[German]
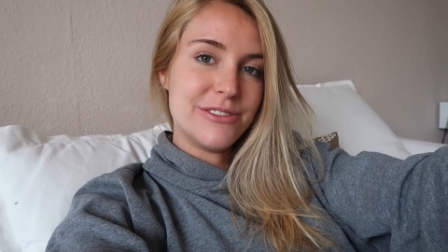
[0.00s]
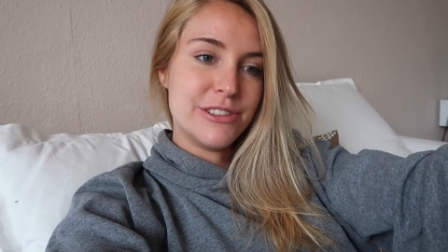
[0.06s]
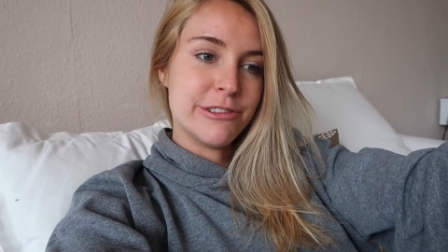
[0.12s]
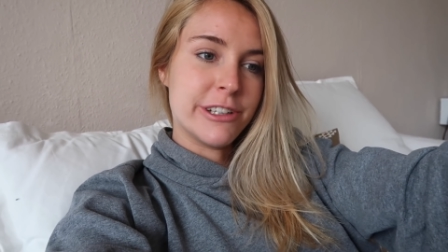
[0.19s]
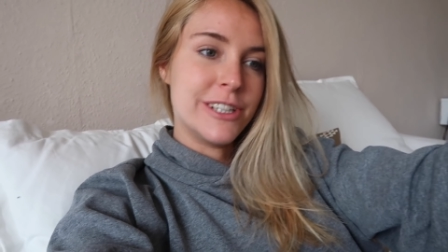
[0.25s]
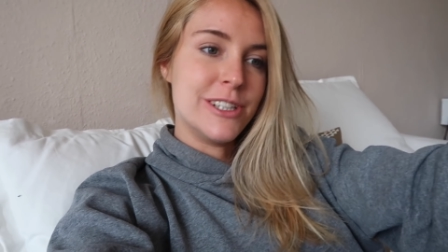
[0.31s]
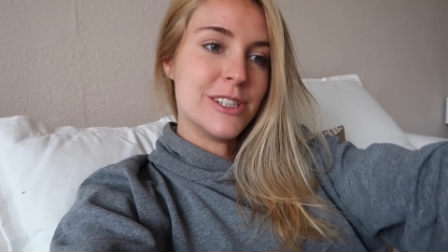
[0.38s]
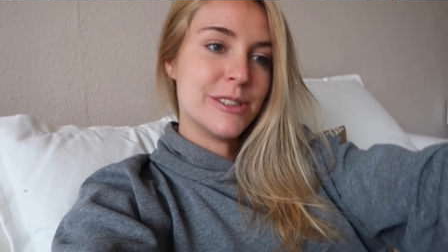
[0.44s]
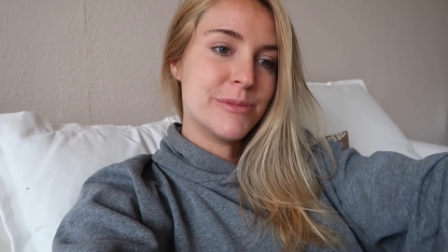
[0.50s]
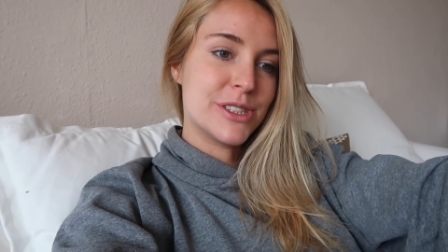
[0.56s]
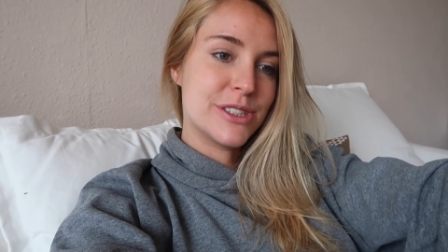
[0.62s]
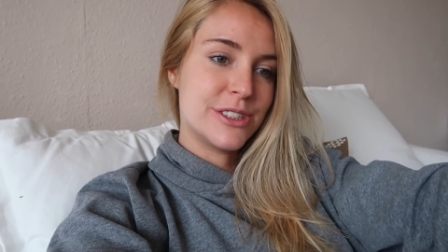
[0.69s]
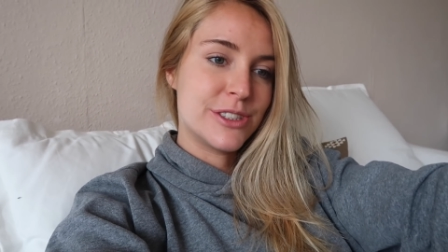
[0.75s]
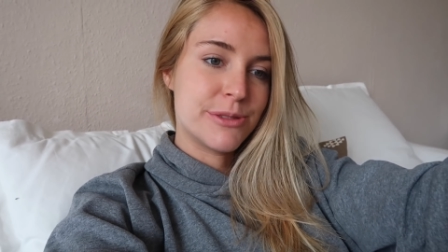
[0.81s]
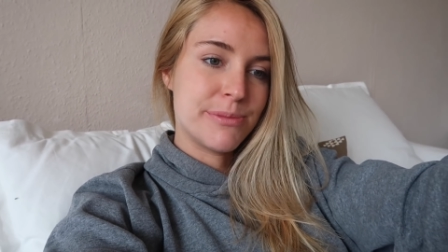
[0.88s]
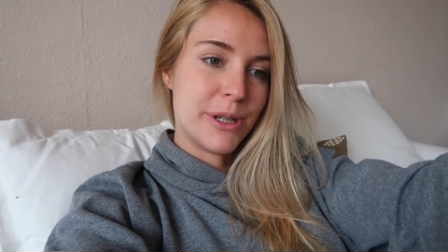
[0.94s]
Wir wollen noch ein
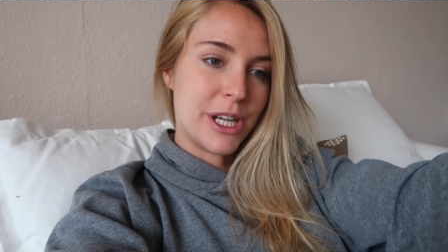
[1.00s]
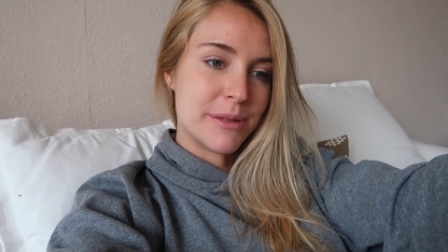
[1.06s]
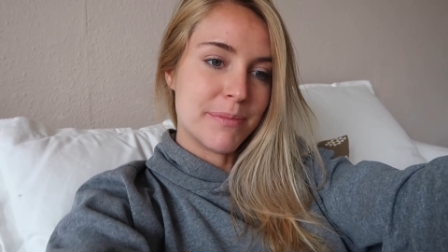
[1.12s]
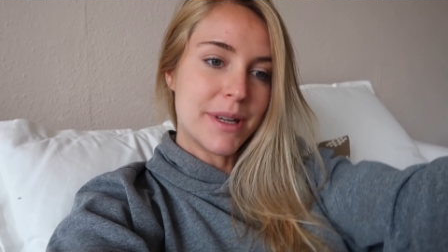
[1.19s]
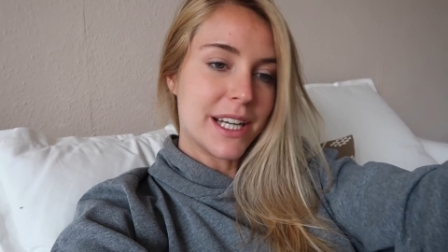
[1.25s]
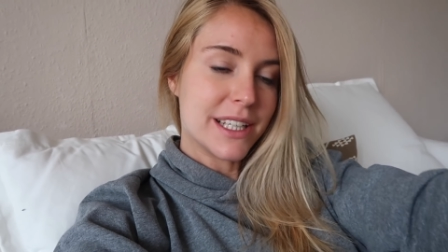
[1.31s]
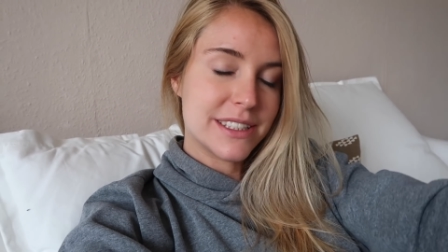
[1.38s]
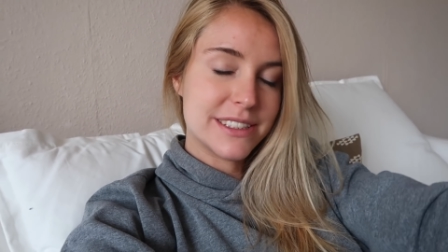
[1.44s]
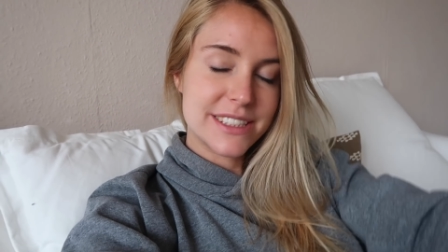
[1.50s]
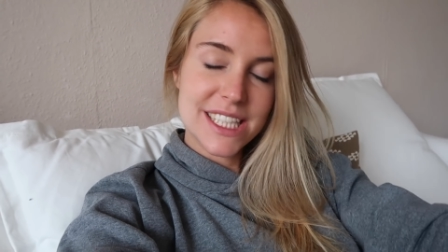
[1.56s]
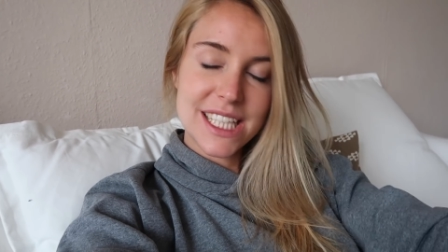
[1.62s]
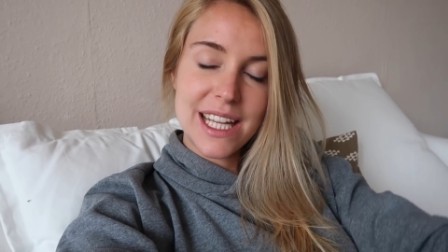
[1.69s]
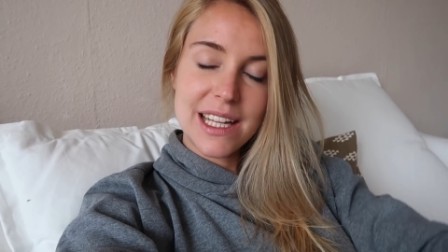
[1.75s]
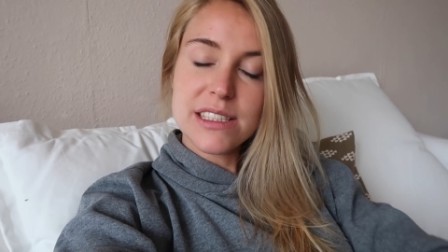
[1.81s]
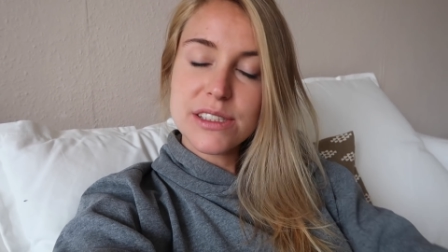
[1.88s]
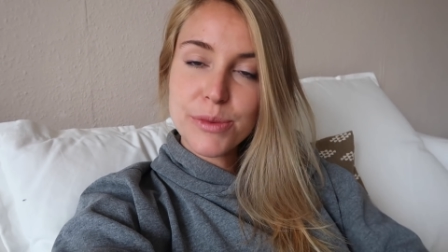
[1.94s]
bisschen Sport machen, ein
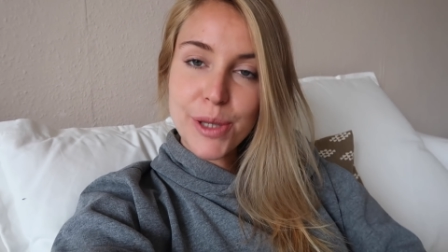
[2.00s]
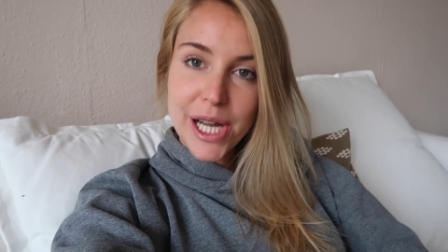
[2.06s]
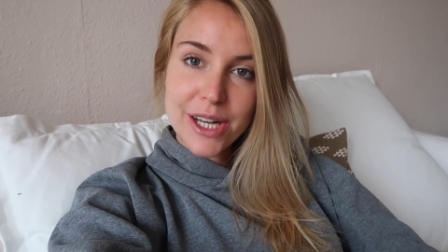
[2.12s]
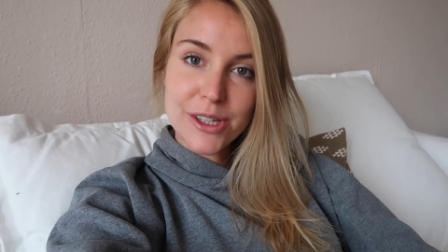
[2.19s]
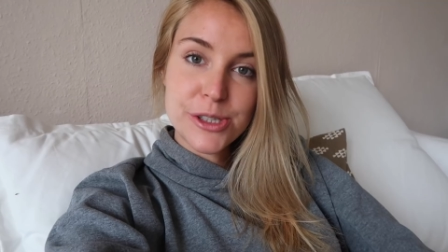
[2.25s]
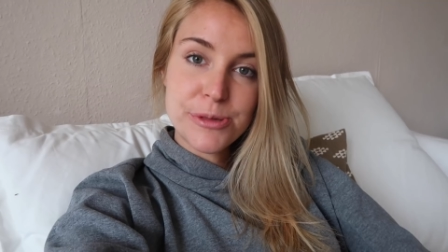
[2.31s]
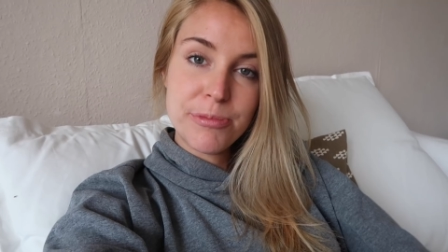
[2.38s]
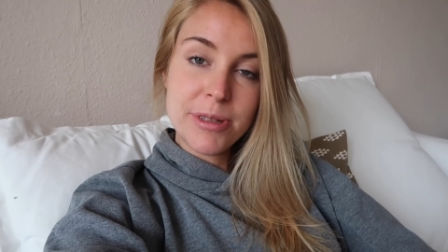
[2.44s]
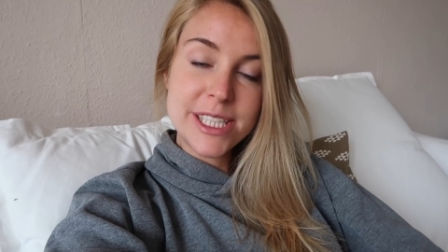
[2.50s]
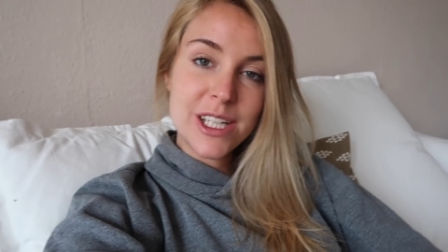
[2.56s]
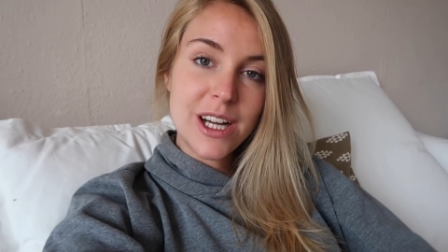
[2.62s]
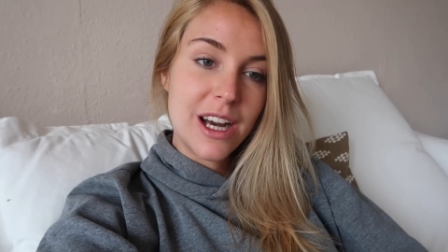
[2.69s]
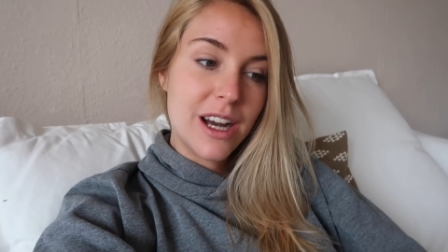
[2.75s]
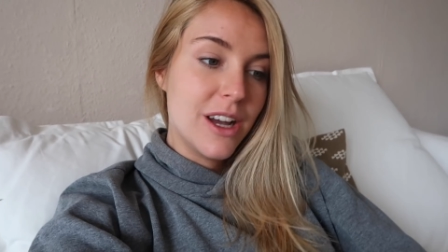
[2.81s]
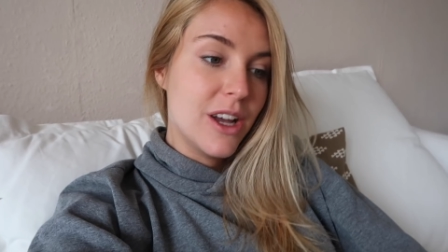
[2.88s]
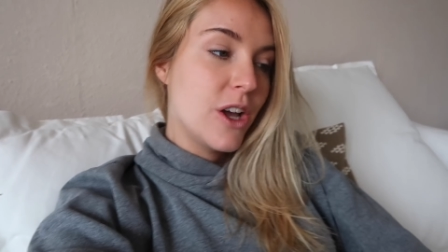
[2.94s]
kleines Workout
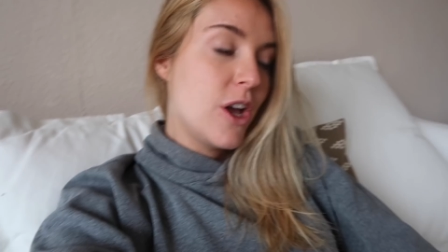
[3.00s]
später